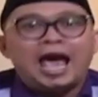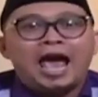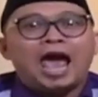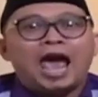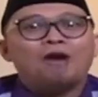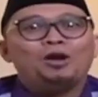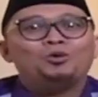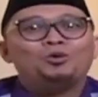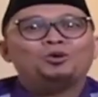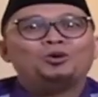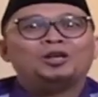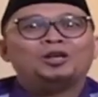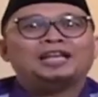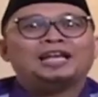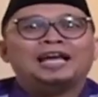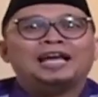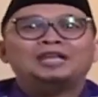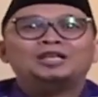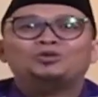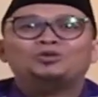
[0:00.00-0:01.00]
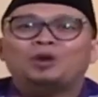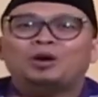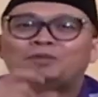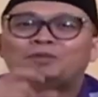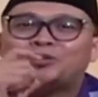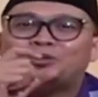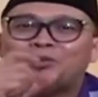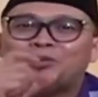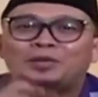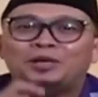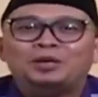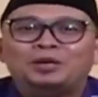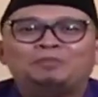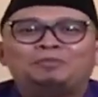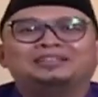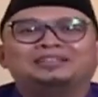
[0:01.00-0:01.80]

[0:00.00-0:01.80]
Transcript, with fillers: Air wudhu ditadangin suami suruh minum.